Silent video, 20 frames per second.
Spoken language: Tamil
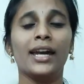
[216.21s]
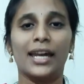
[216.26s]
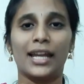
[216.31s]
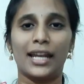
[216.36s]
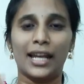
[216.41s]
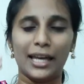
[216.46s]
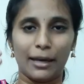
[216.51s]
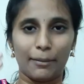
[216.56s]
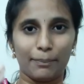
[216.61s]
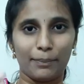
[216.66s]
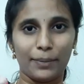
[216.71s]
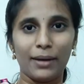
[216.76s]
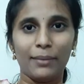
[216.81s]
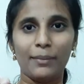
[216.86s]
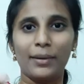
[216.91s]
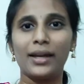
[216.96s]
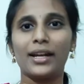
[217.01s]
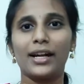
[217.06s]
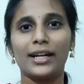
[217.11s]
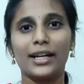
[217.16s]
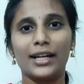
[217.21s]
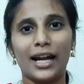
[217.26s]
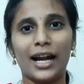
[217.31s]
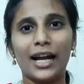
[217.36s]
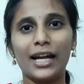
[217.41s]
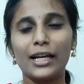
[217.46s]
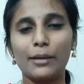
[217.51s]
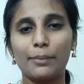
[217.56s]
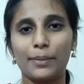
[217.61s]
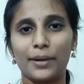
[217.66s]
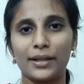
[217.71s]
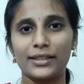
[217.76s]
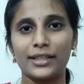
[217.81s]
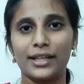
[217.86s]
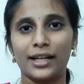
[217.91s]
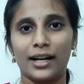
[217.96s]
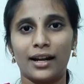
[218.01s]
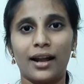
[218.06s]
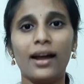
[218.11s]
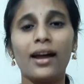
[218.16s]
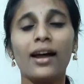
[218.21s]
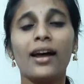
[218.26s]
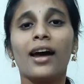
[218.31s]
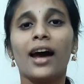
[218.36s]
ஏன்னா எப்பயுமே ரெண்டு நாடுக்கு பிரச்சனைனா